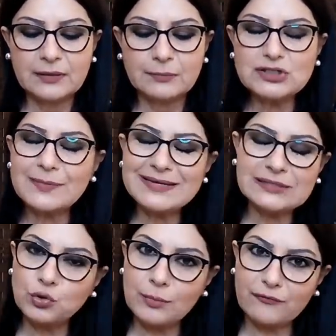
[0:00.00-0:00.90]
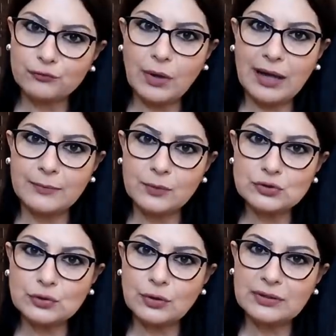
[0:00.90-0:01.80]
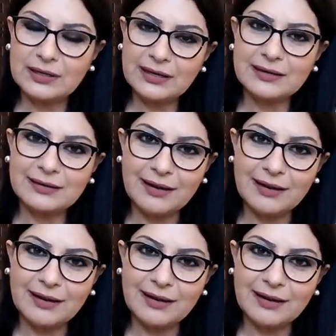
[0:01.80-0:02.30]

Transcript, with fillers: مش بس إنه مفتوحة بوجهكم لكن